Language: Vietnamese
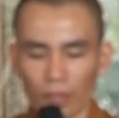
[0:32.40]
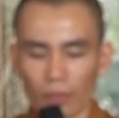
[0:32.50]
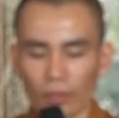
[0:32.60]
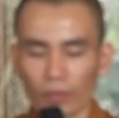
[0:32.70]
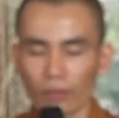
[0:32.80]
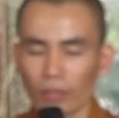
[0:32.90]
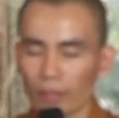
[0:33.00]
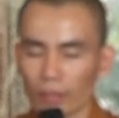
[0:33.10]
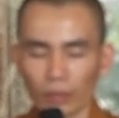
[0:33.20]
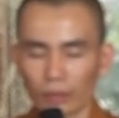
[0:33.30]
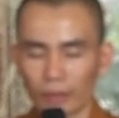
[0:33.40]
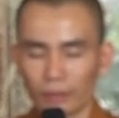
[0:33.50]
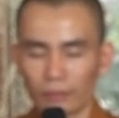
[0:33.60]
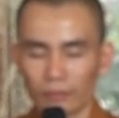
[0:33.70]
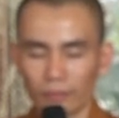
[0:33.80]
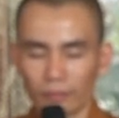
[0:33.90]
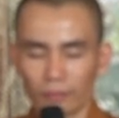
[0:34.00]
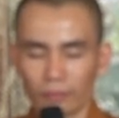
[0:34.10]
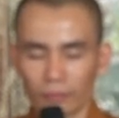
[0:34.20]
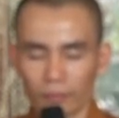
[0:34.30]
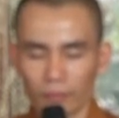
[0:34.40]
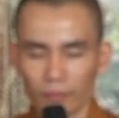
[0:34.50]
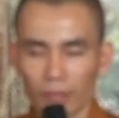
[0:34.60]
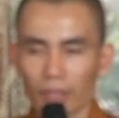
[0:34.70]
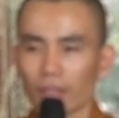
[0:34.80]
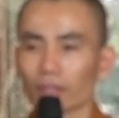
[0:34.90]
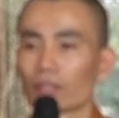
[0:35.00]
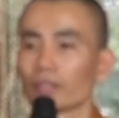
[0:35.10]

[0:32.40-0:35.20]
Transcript: ngồi cho yên thôi. Con